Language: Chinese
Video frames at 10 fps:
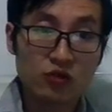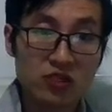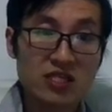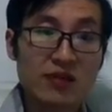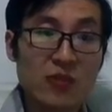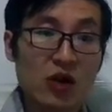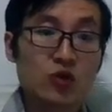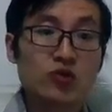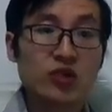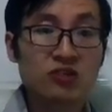这里描
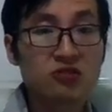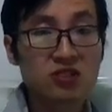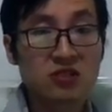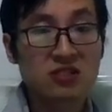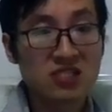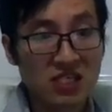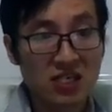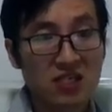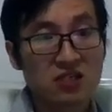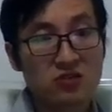述的就是邪
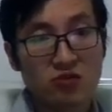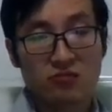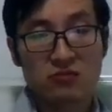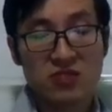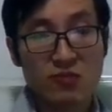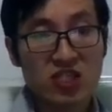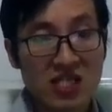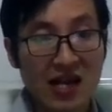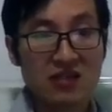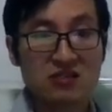恶是怎怎么
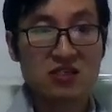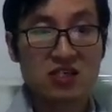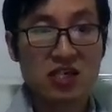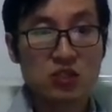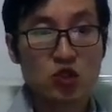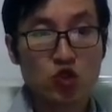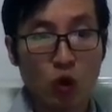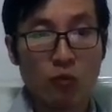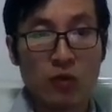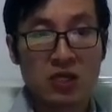产生的，它是怎
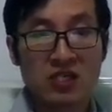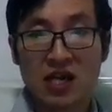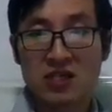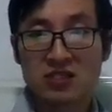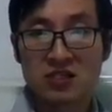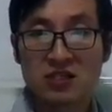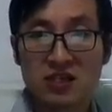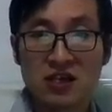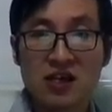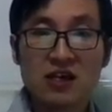么产生的？
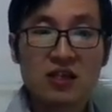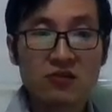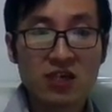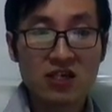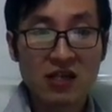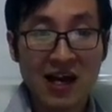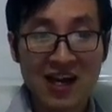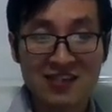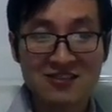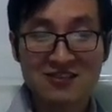因为
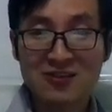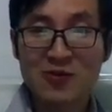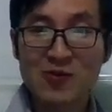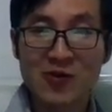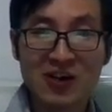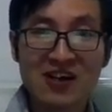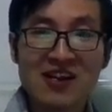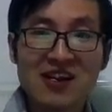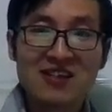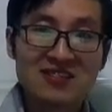它是通过
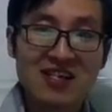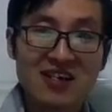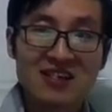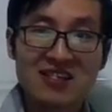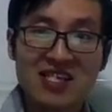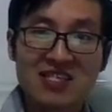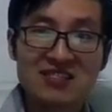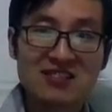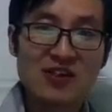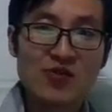这个利
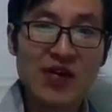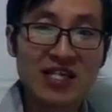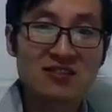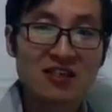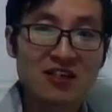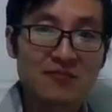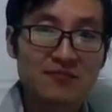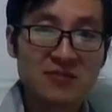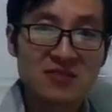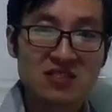己的原则
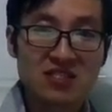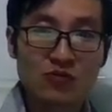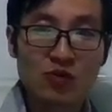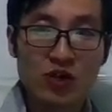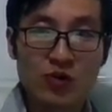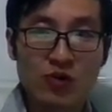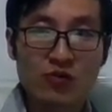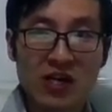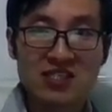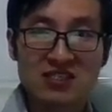自我循
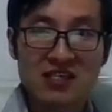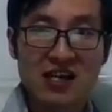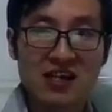环起来，